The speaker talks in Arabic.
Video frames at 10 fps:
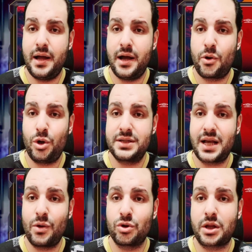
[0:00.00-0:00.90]
آه، كل
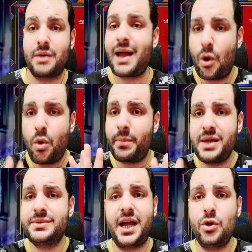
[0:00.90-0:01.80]
سنه وانت طيب لا هو
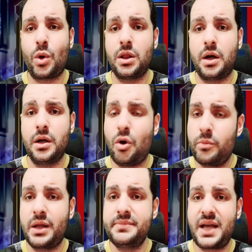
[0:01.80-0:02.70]
ابراهيم سعيد والله هو
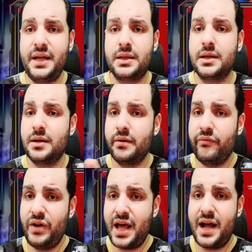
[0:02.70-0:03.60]
ابراهيم سعيد
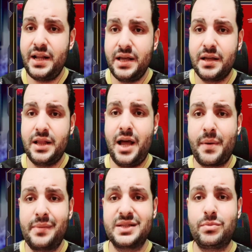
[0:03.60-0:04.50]
في الاهلي لعب
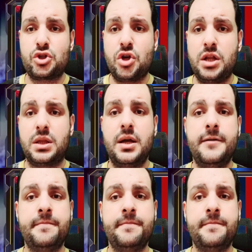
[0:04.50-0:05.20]
خمس ماتشات